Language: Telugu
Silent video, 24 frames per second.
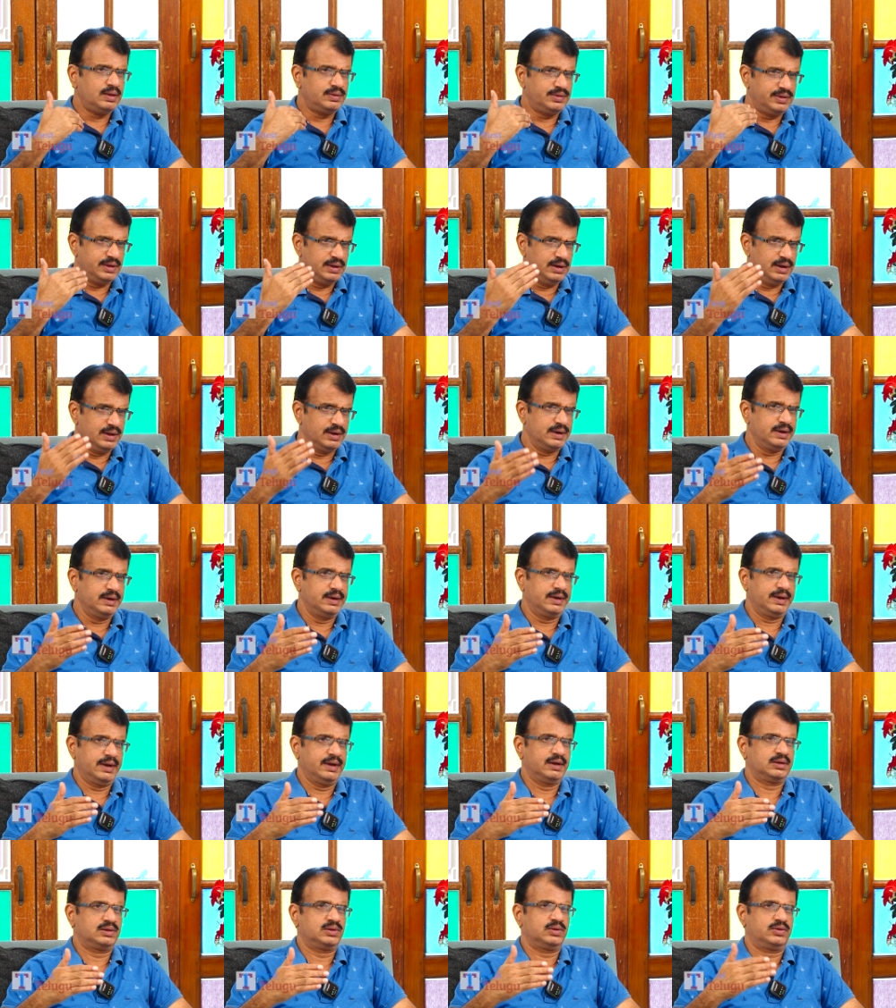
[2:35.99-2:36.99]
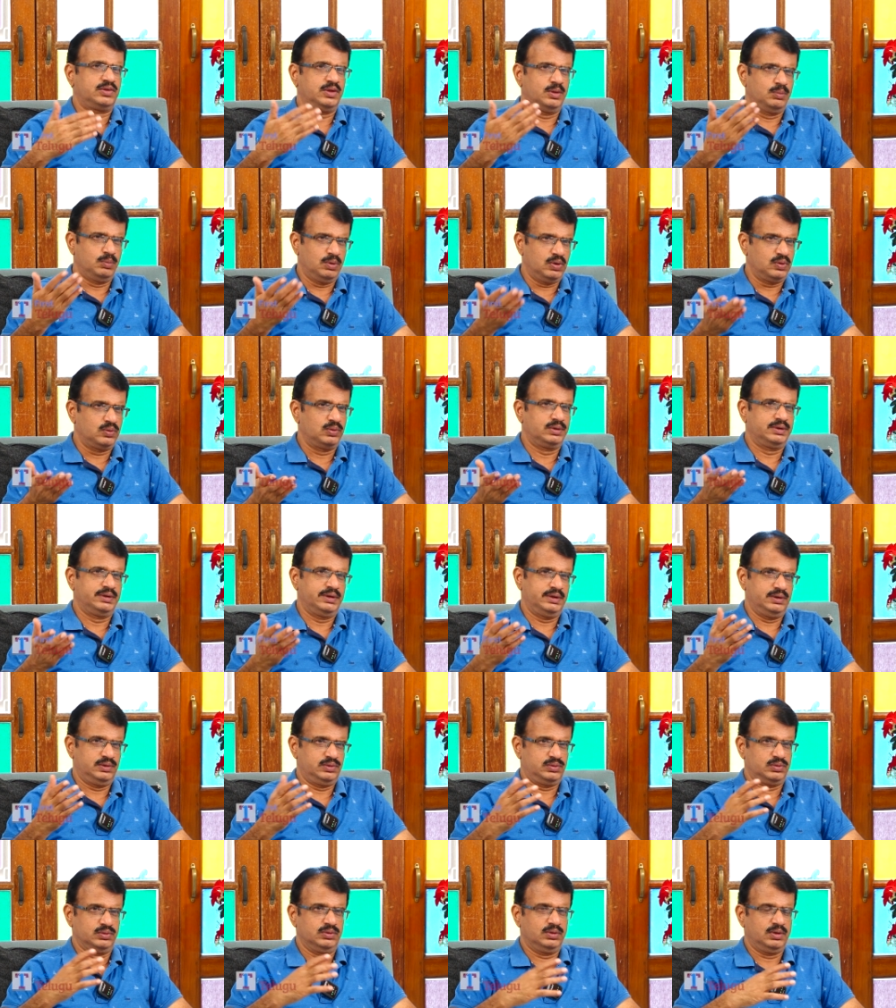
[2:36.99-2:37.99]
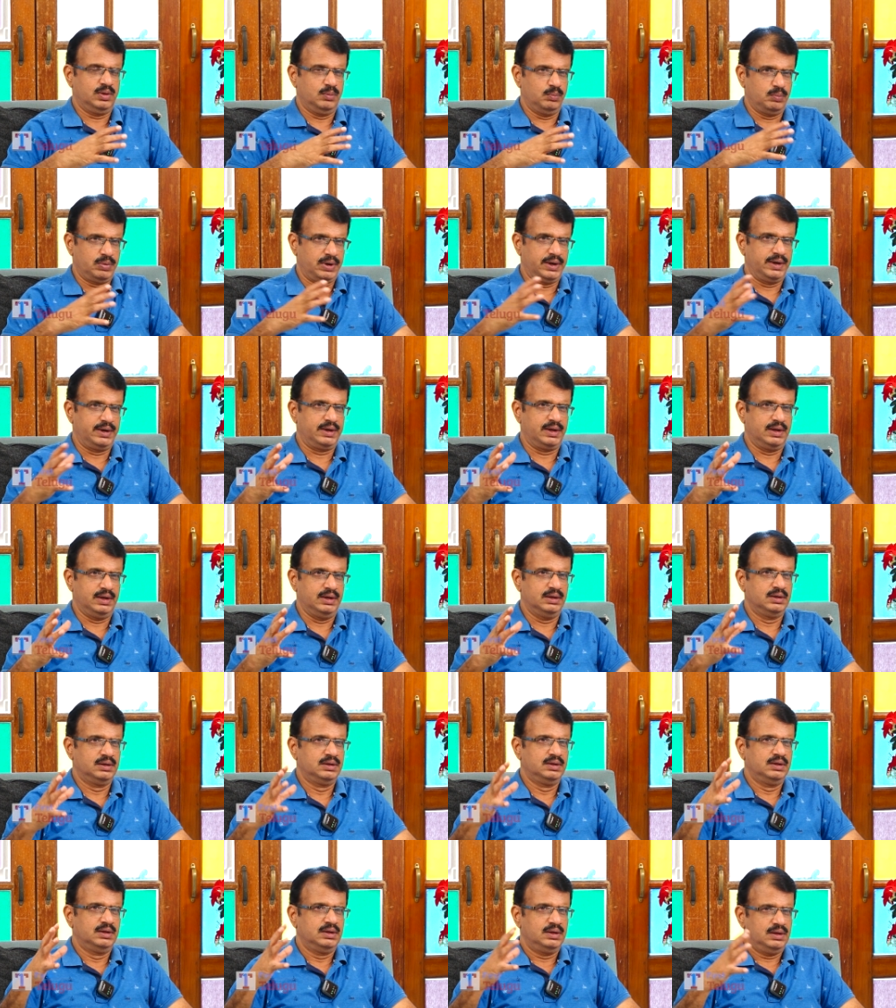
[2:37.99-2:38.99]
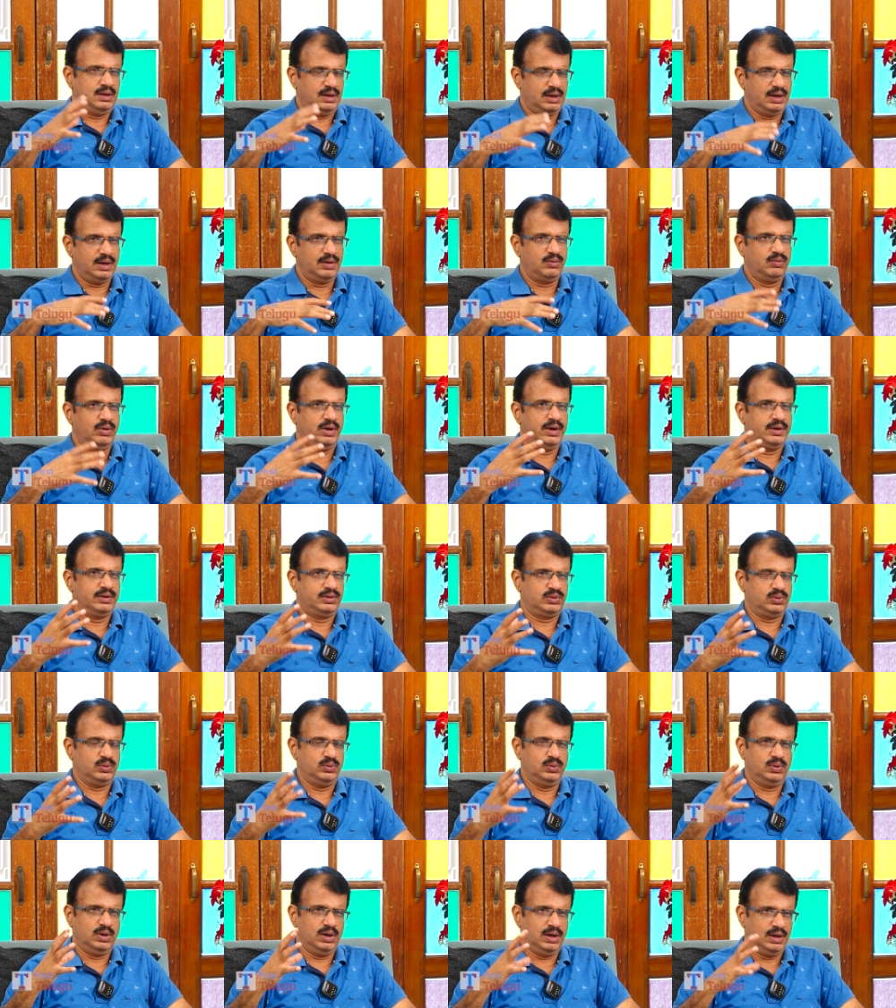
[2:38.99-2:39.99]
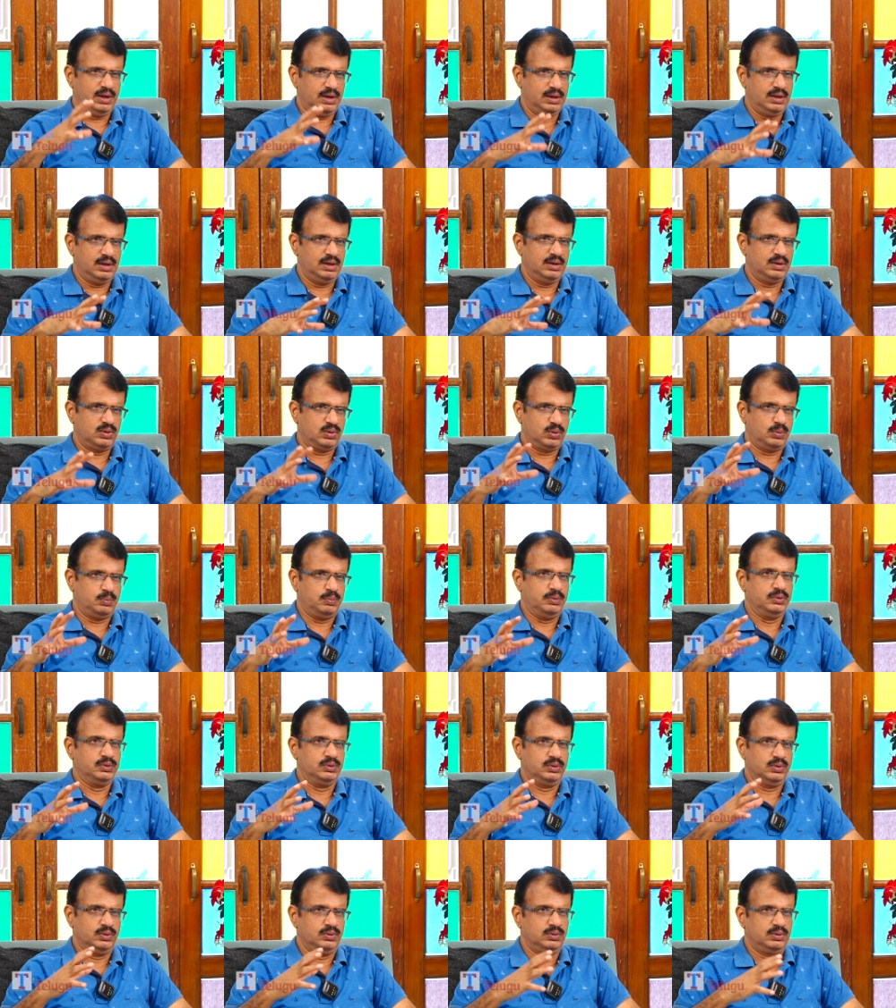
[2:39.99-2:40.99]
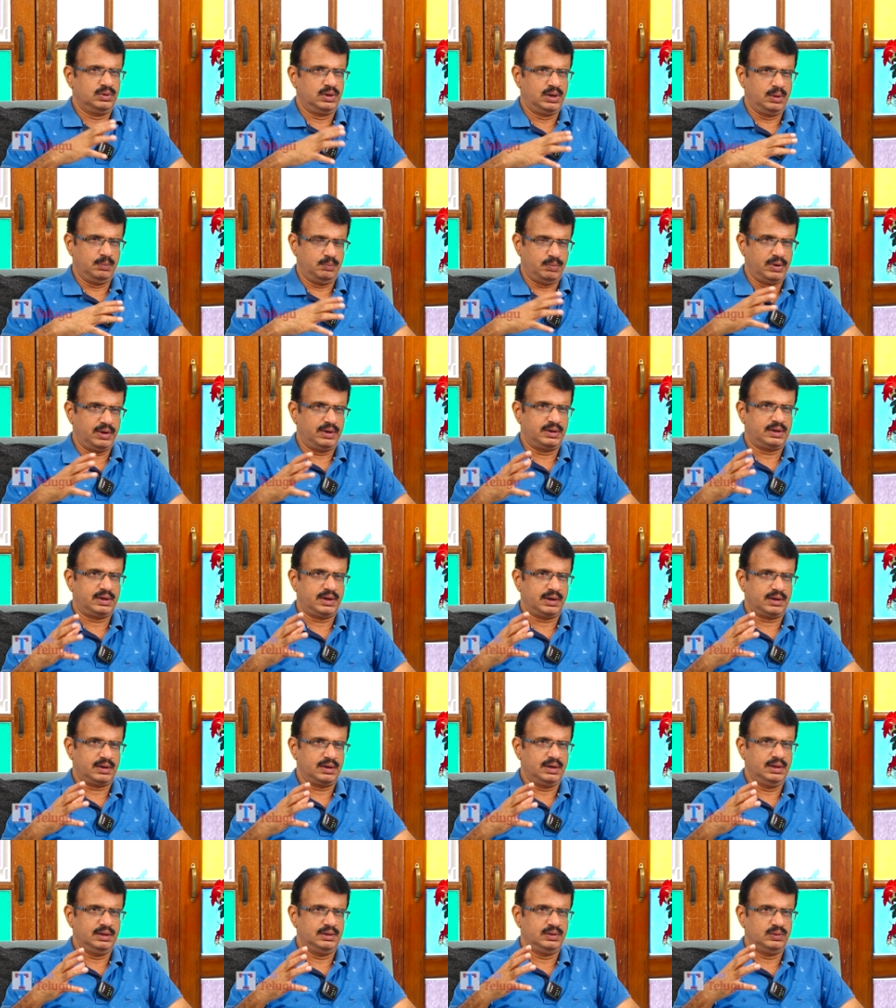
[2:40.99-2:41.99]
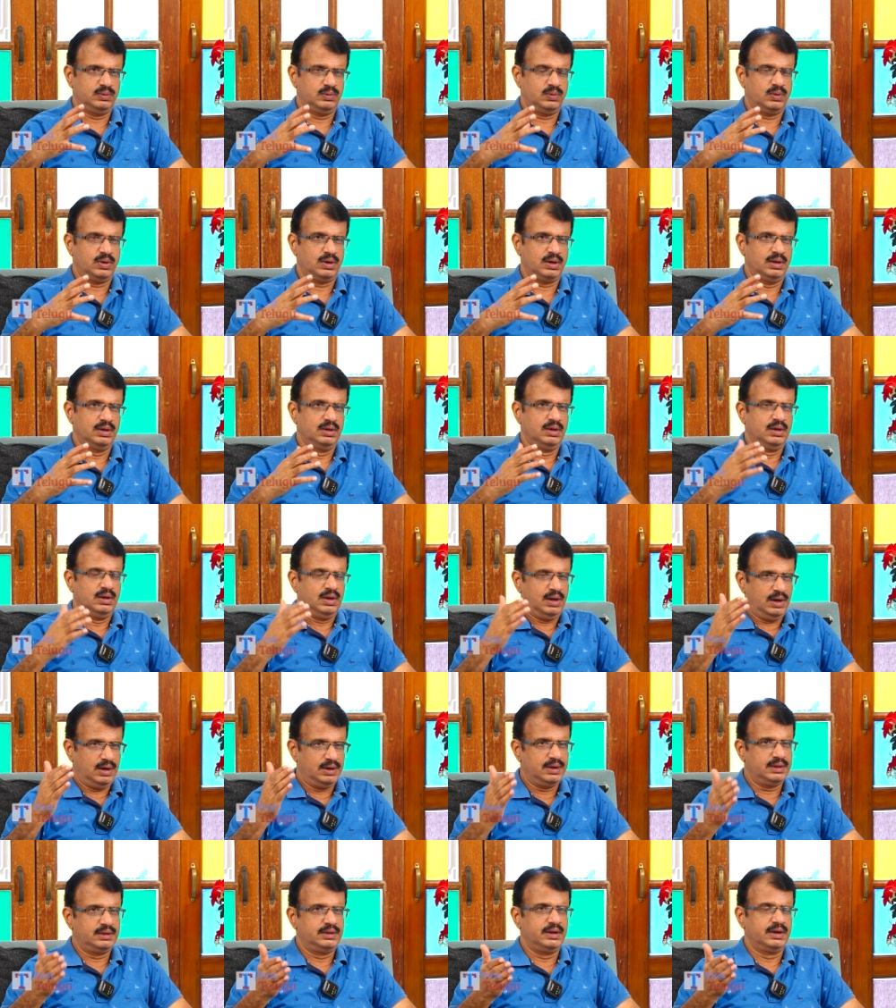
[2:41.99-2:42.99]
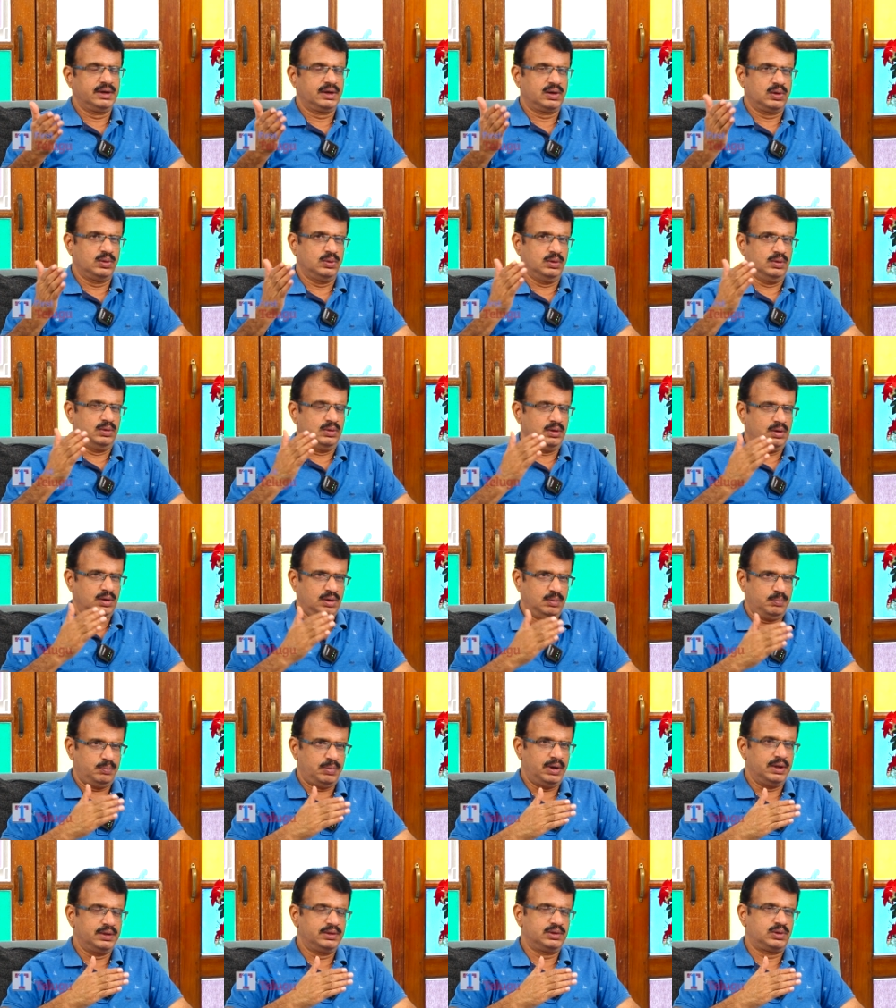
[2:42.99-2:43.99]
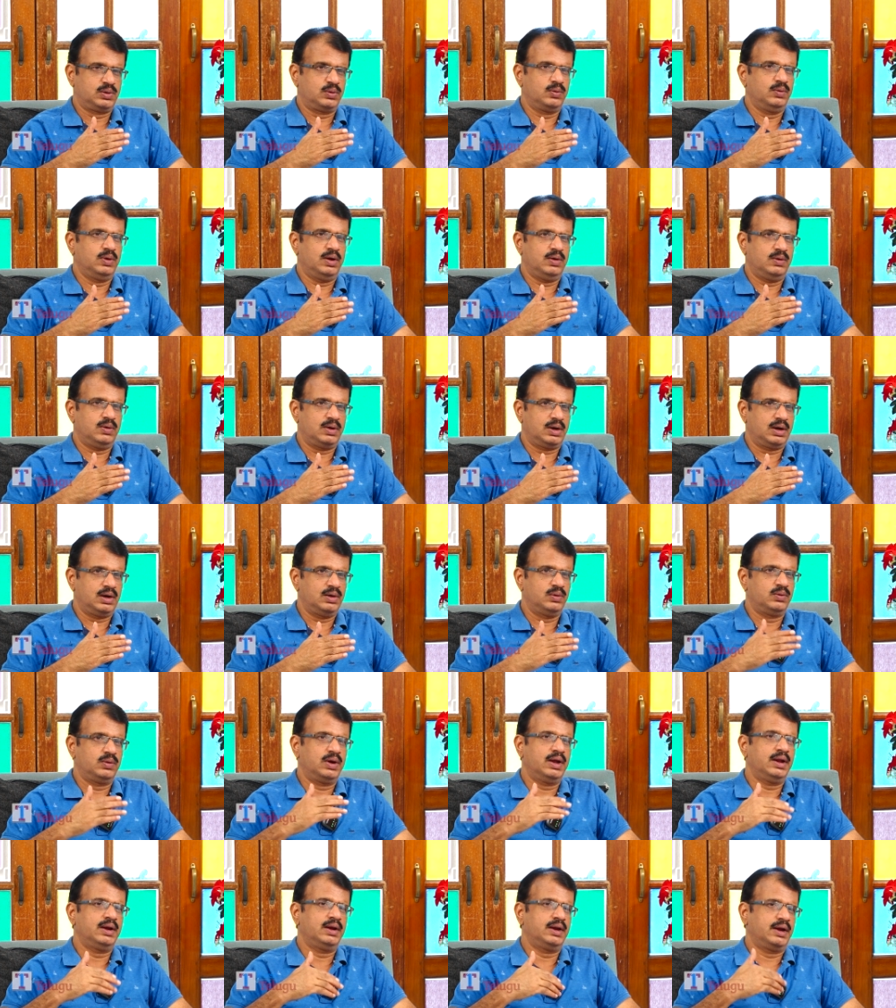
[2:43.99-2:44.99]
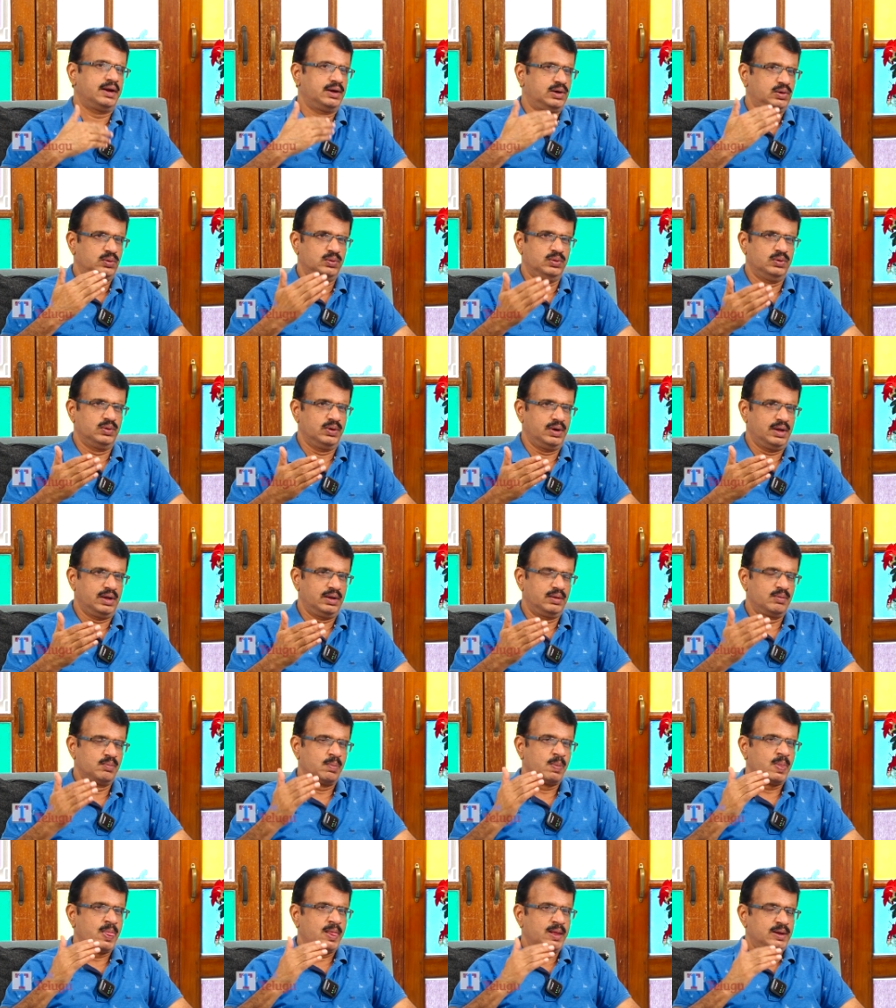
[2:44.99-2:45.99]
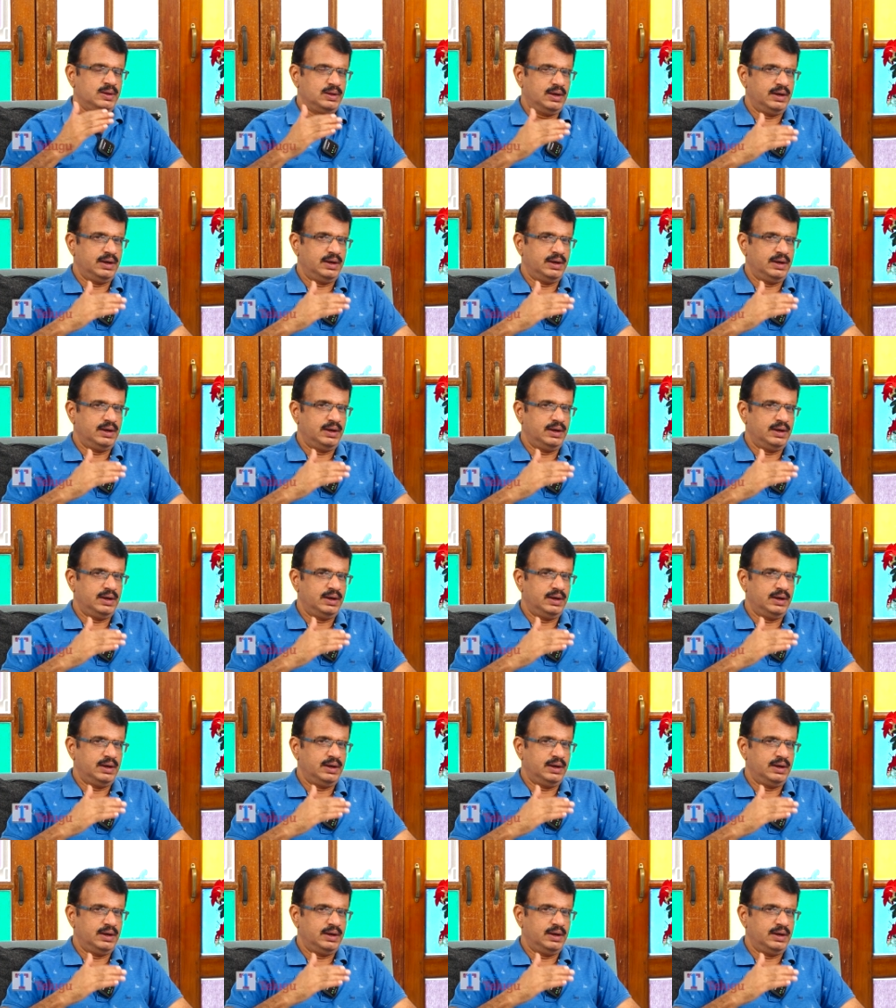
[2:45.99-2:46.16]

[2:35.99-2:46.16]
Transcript: సీనియర్ ఎన్టీఆర్తో సినిమా కూడా చేయొచ్చు కంప్లీట్గా ఆయన వాయిస్ ఆయన రూపంతో డీపేక్ టెక్నాలజీ ద్వారా అంటే దీంట్లో పాజిటివ్ వ్యవహారాలు ఉన్నాయి నెగిటివ్ ఉన్నాయి hmm.